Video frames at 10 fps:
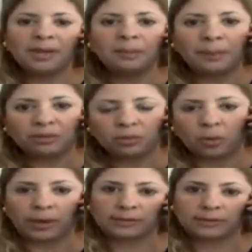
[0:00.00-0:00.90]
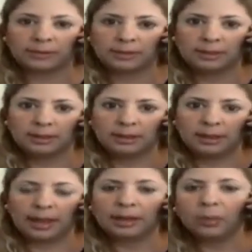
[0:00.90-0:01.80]
mil personas
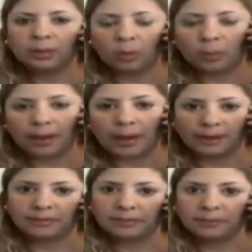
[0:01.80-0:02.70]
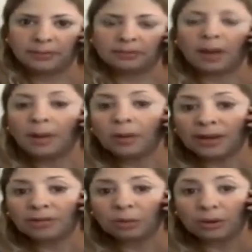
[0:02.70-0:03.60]
en nuestro país. ¿Sabe
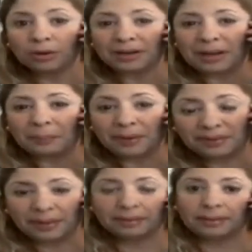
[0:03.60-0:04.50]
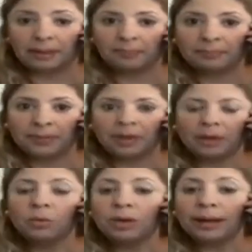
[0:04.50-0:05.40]
lo que eso representa?
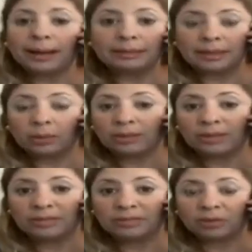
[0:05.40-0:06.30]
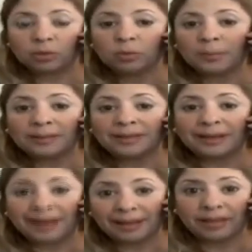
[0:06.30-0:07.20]
Es una cantidad, una cifra
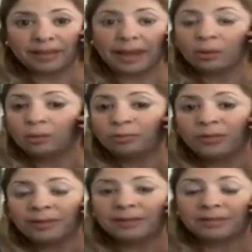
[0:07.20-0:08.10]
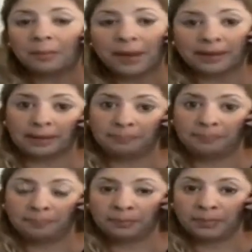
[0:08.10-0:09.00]
sumamente grande en un fin de semana.
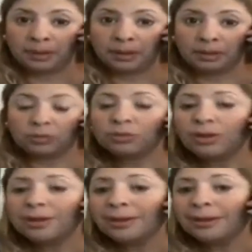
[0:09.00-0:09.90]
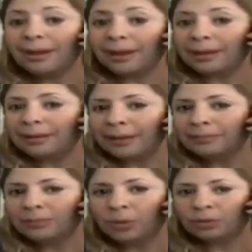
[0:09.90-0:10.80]
Entonces, eh, eh,
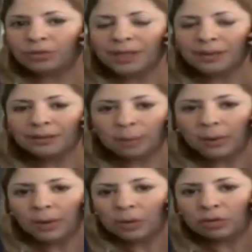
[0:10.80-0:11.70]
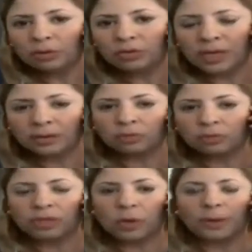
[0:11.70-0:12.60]
en 200, ¿sabe lo que son
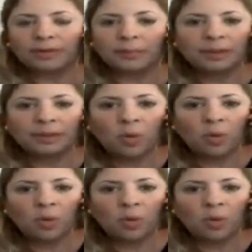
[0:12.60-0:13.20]
150 mil